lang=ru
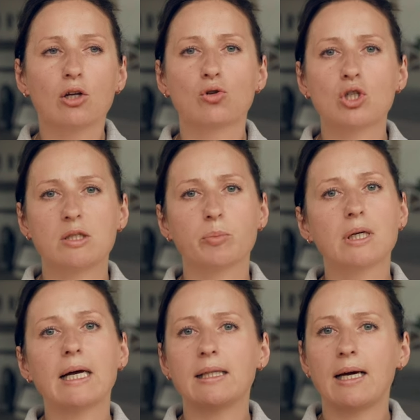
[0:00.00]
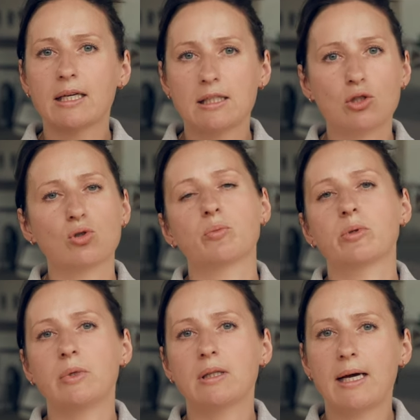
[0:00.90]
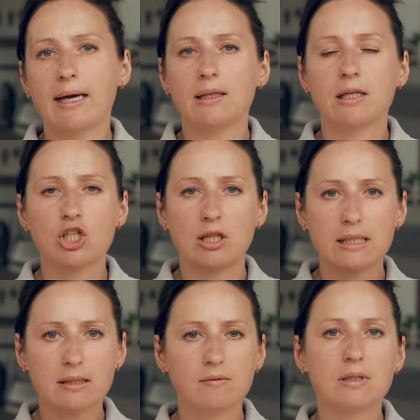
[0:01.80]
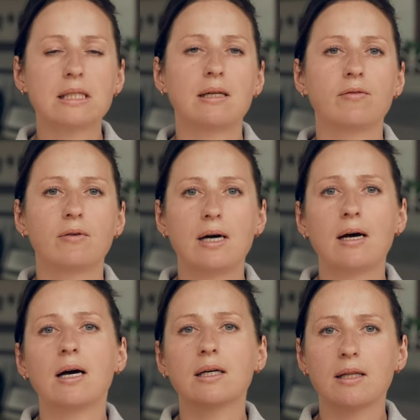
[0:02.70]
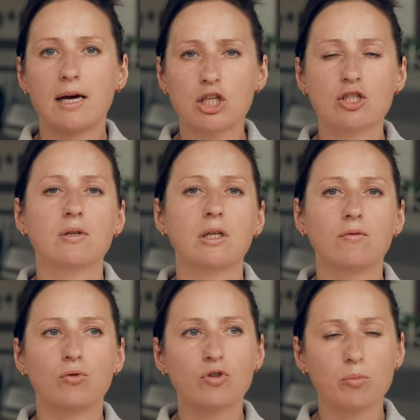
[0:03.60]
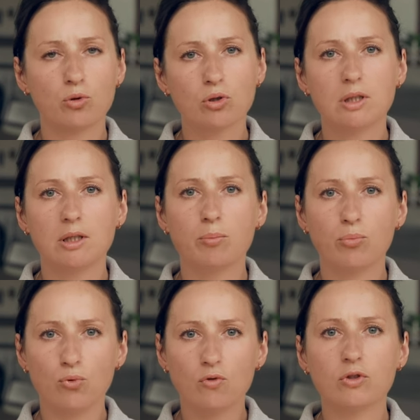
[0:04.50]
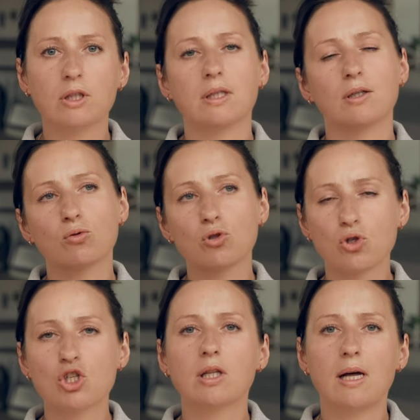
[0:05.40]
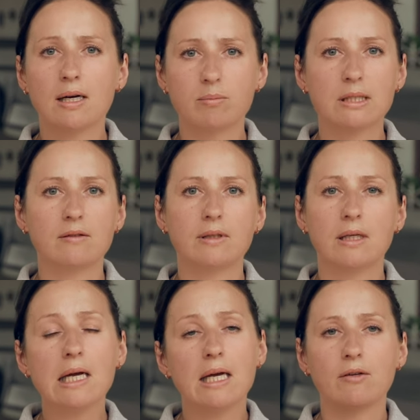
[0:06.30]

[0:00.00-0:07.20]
Лошадь с благодарностью запоминает наши ласковые слова, оглаживание, вовремя отданный повод, а, кусочек лакомства.